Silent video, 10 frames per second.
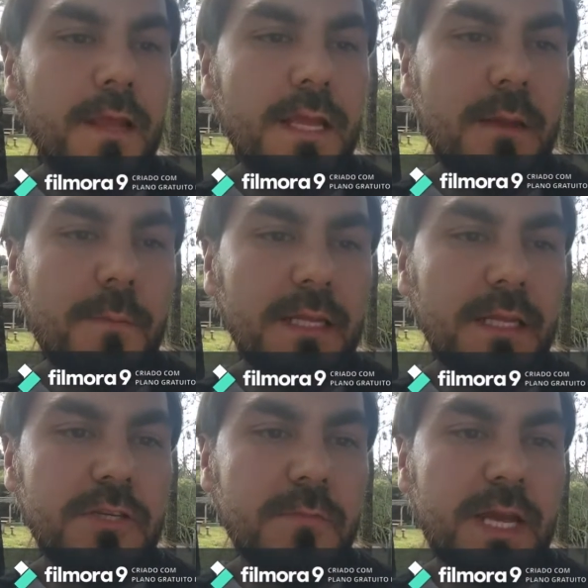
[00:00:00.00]

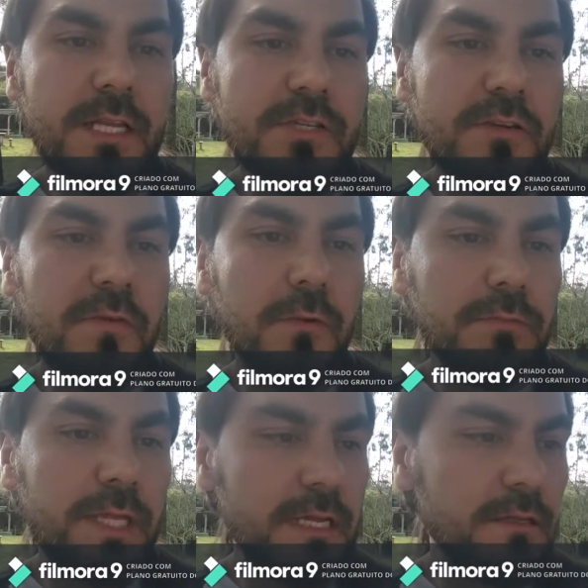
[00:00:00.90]
independentemente de
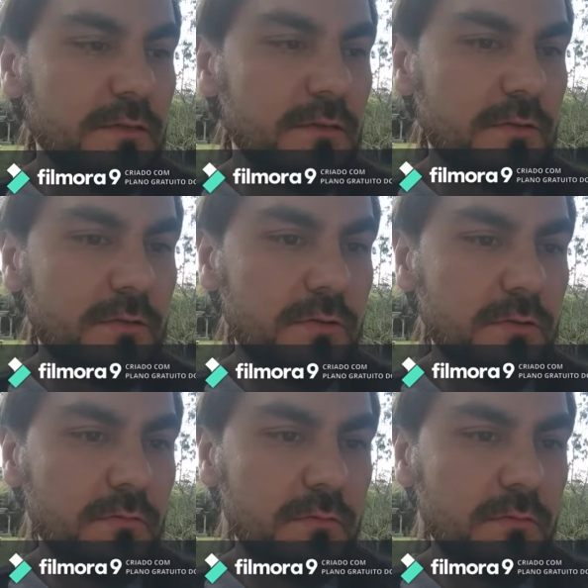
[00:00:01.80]
fronteiras.